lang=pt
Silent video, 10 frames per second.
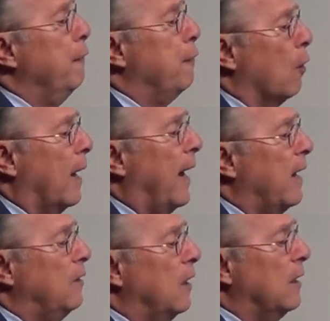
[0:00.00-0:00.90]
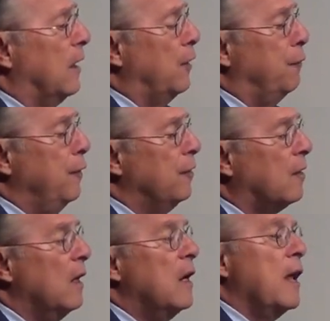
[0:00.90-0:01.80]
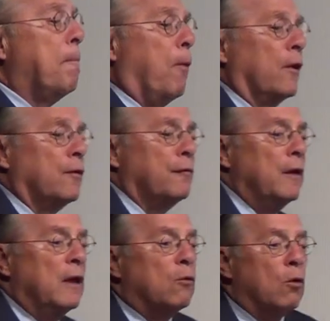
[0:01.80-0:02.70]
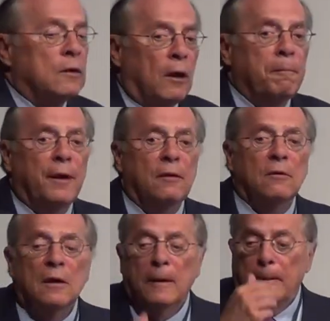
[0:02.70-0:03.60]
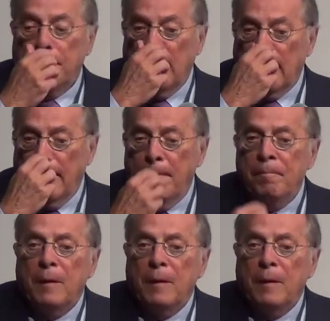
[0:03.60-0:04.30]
e violar a integridade física, e pode cortar o peito para